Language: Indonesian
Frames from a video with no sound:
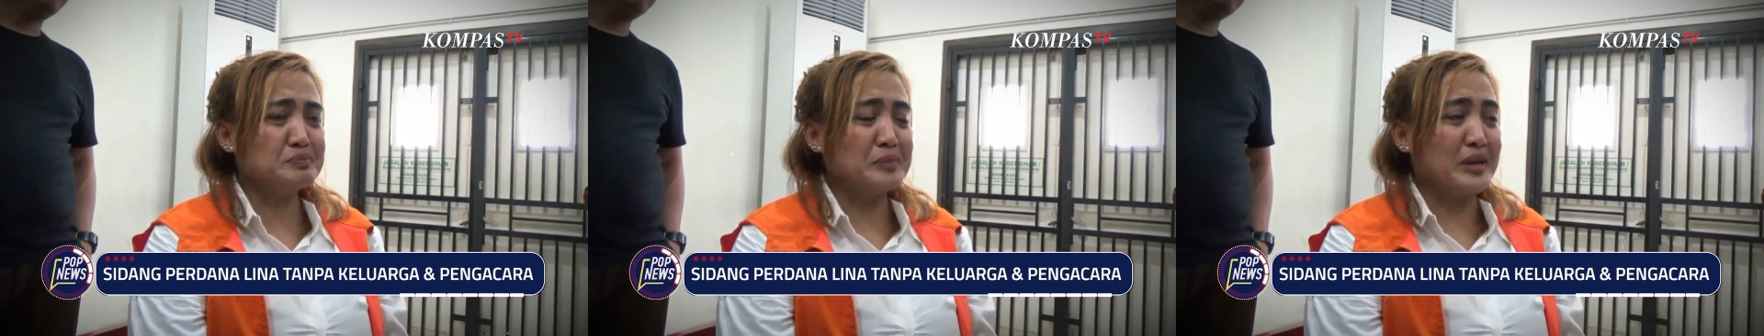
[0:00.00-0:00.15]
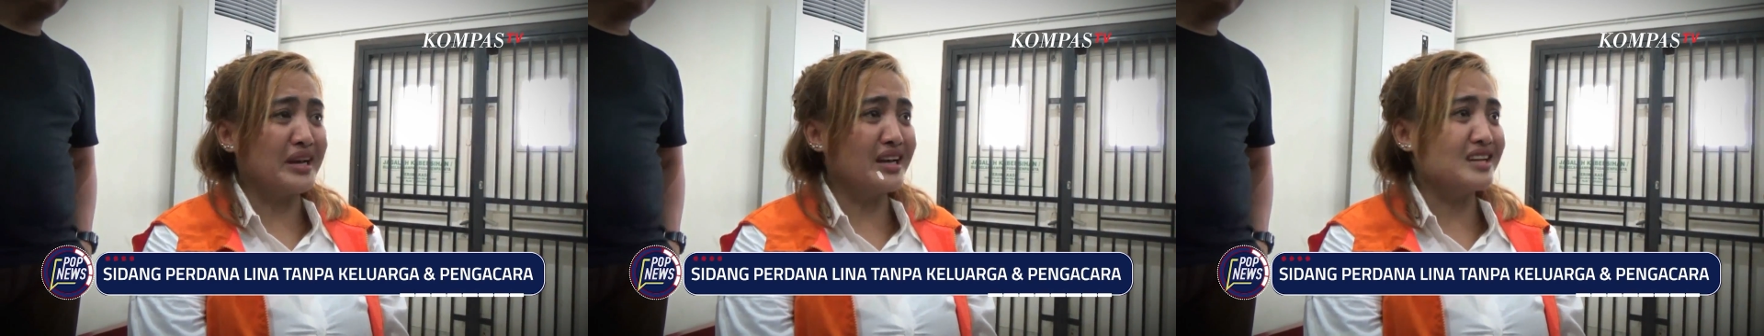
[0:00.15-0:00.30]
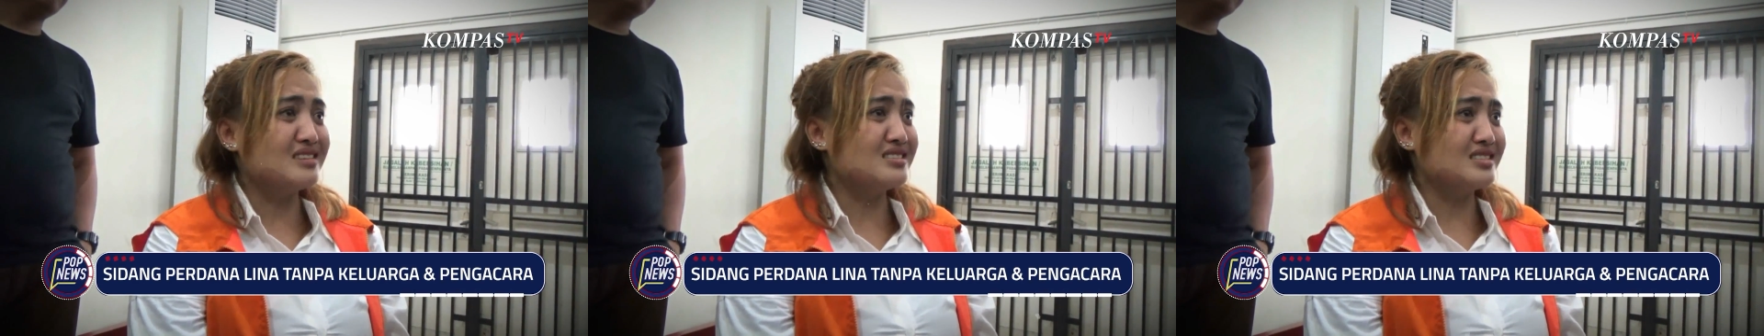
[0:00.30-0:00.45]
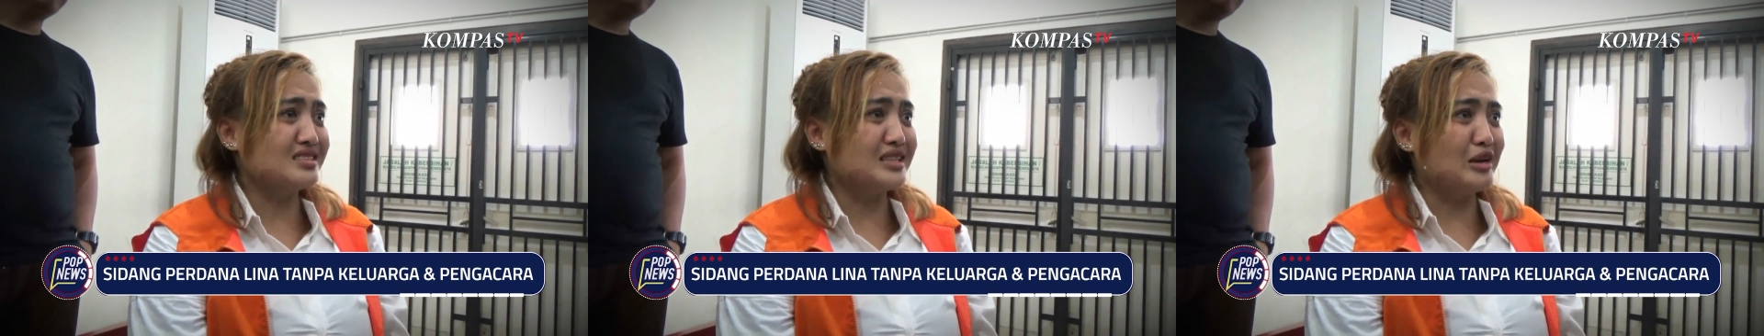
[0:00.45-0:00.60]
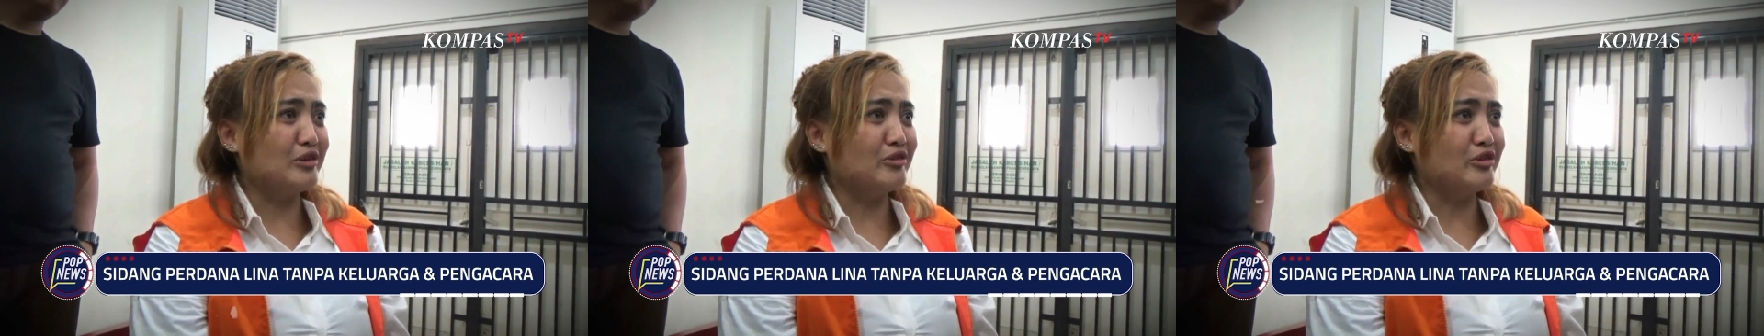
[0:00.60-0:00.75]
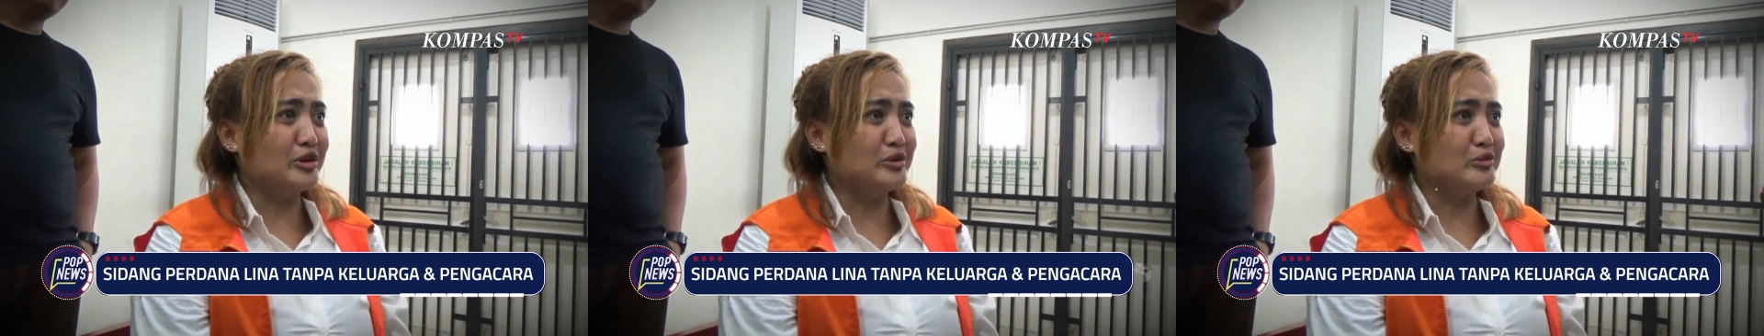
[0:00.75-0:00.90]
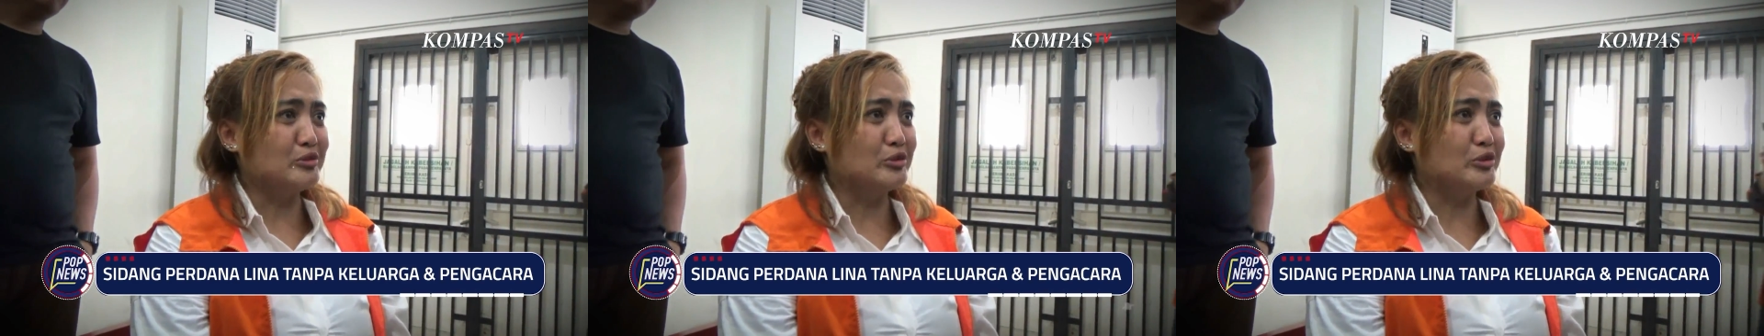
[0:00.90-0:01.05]
pengen sih
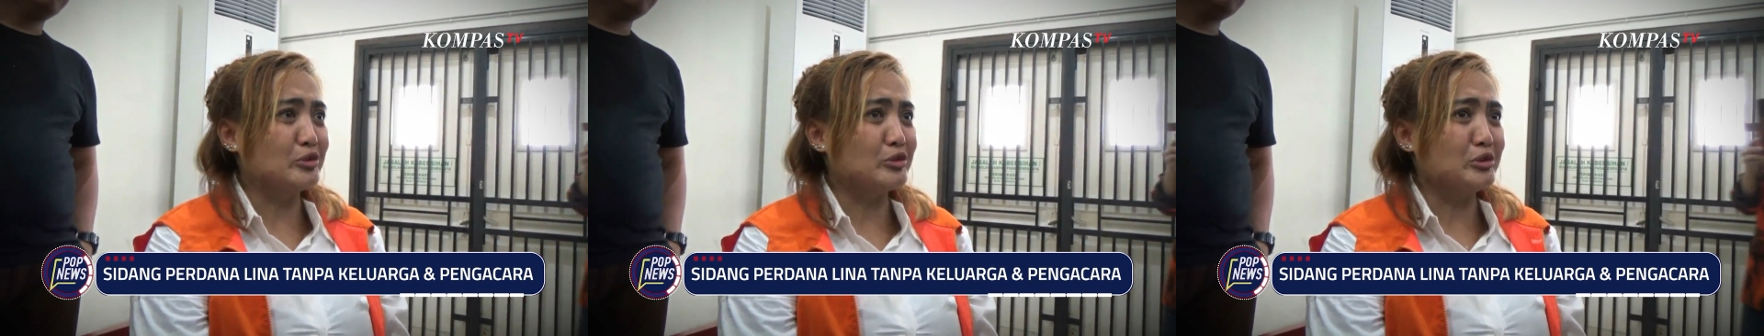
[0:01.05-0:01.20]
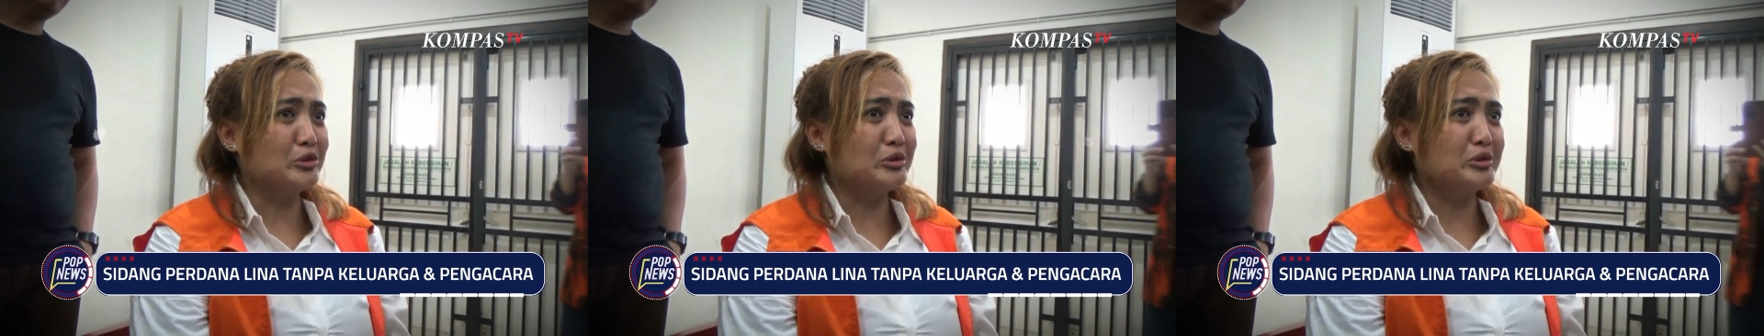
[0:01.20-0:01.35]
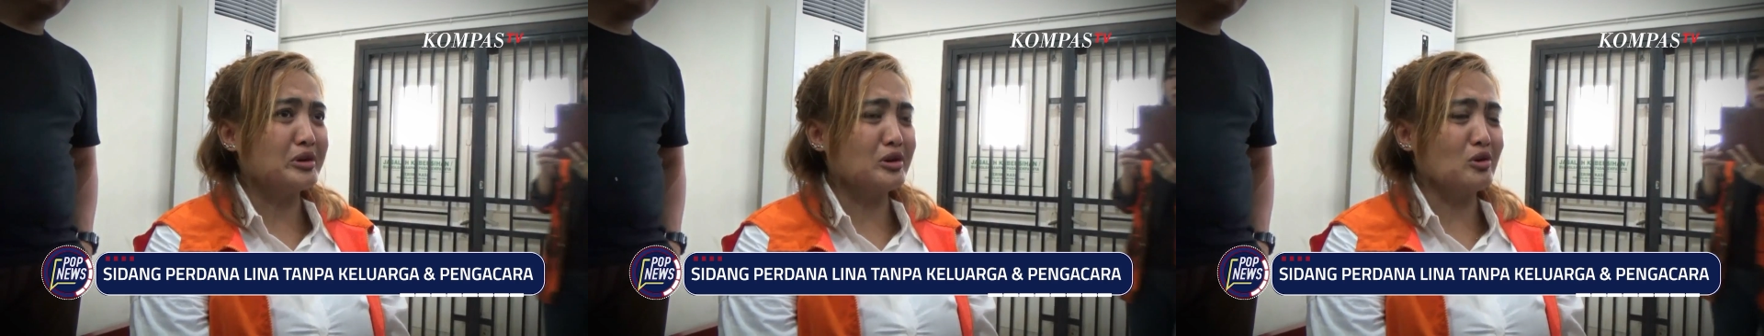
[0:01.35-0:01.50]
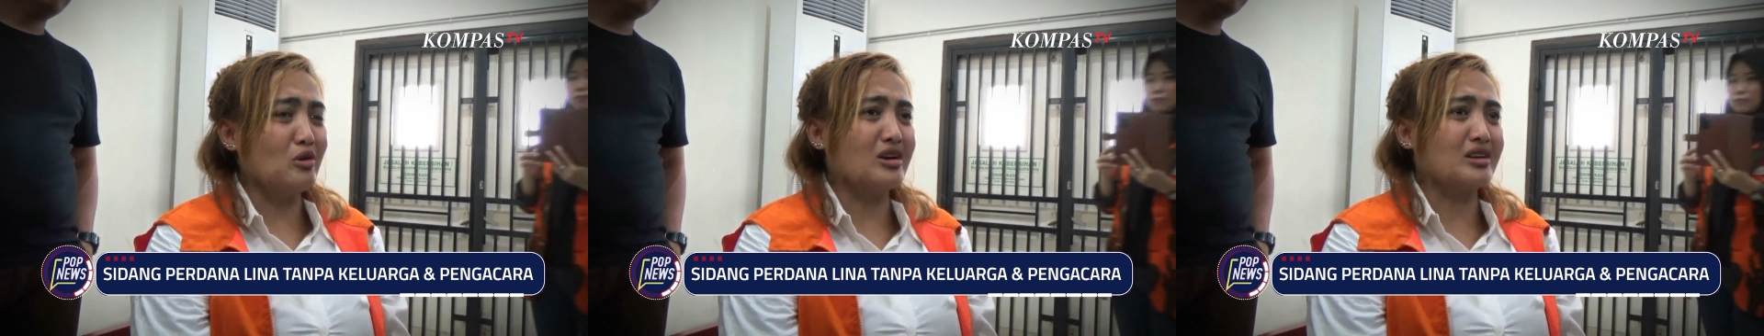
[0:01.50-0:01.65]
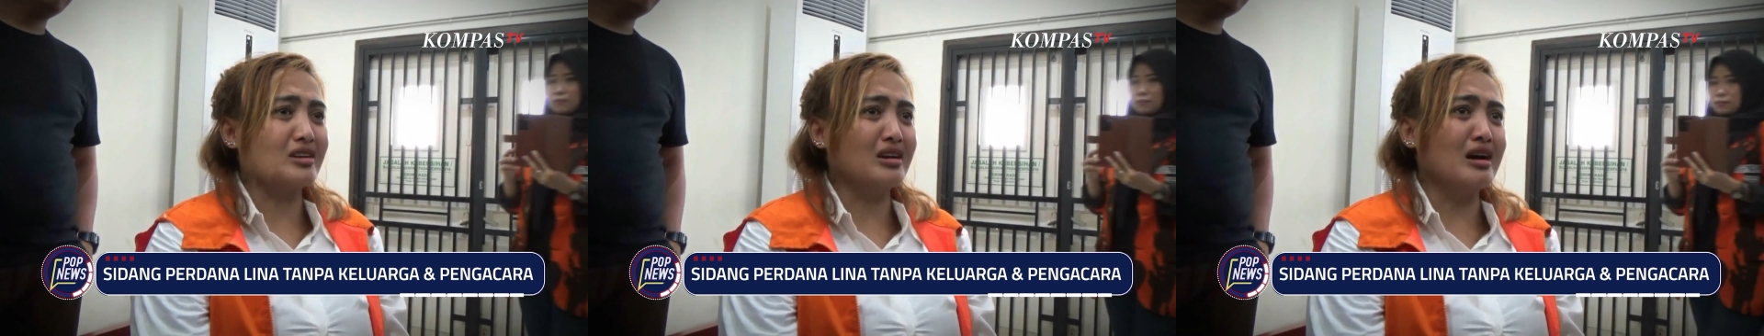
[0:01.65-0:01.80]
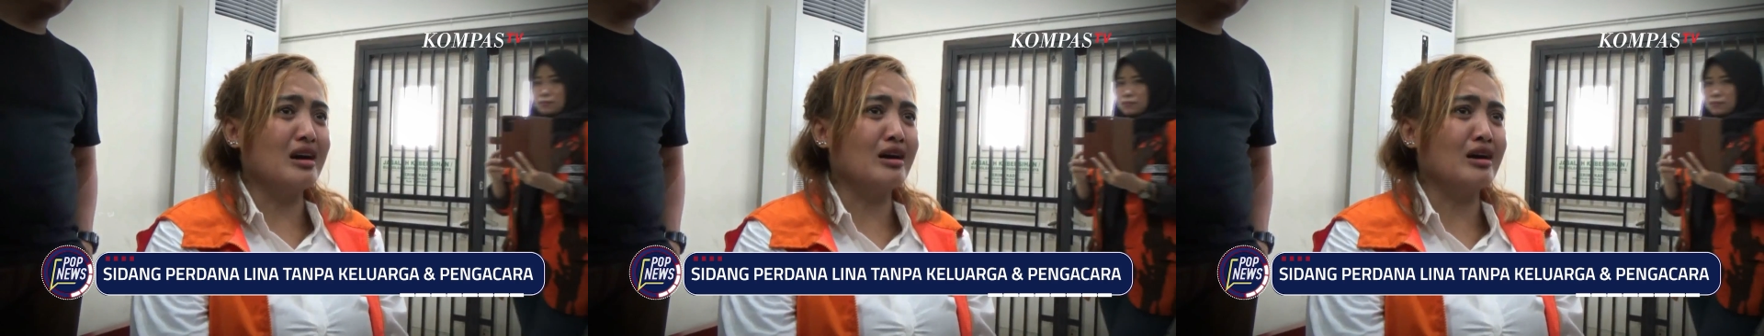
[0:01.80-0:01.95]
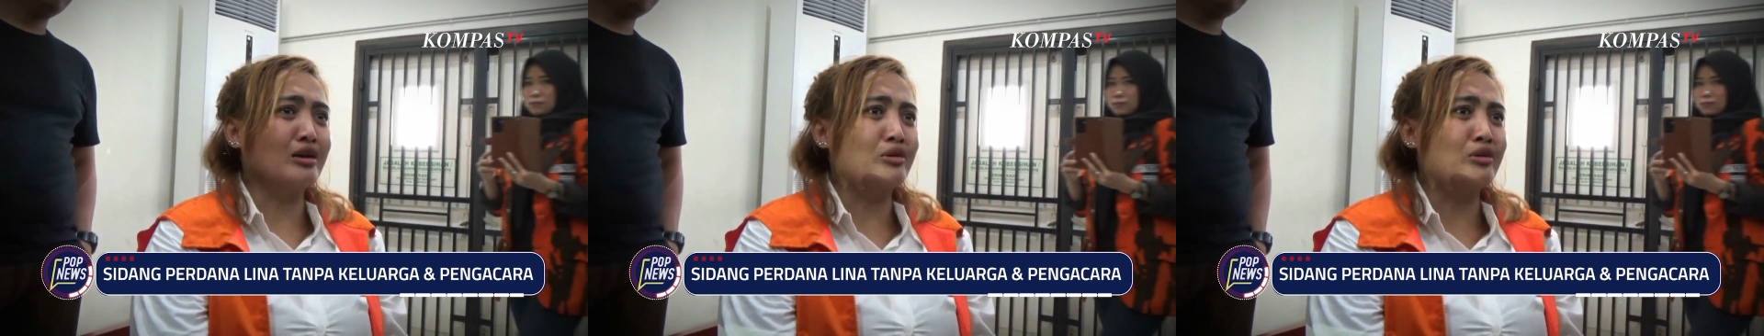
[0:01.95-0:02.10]
telepon ibu
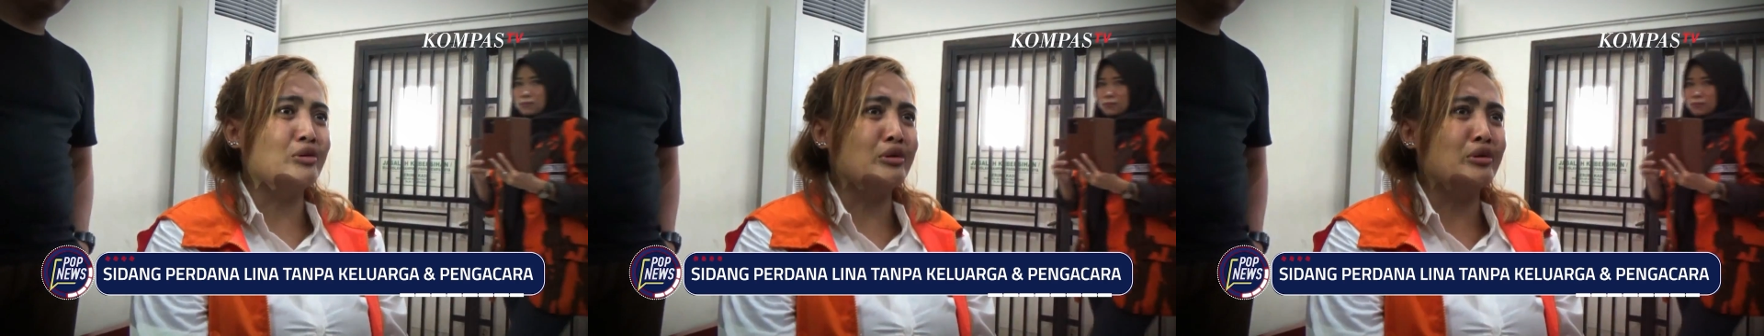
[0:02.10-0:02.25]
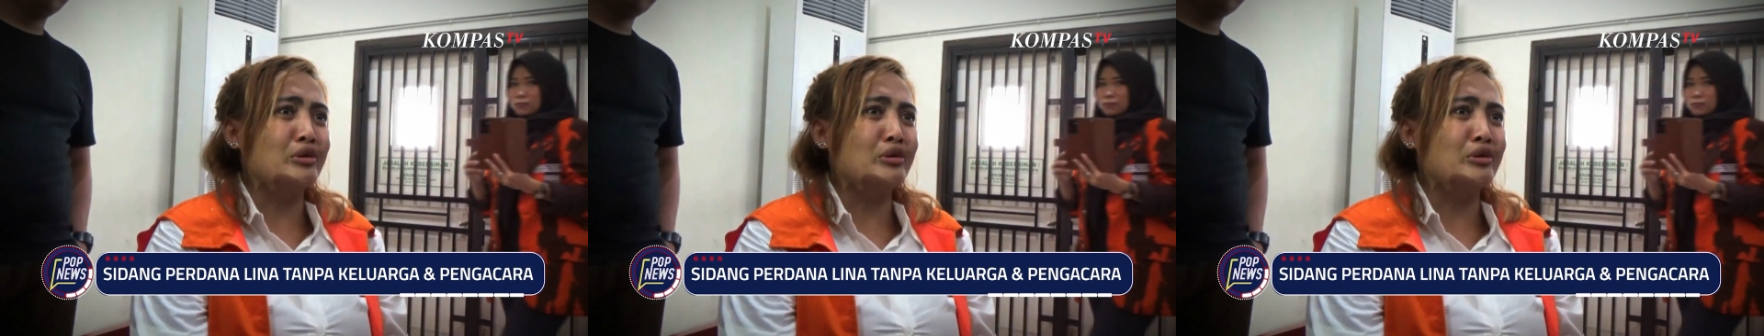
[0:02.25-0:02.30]
keluarga aku.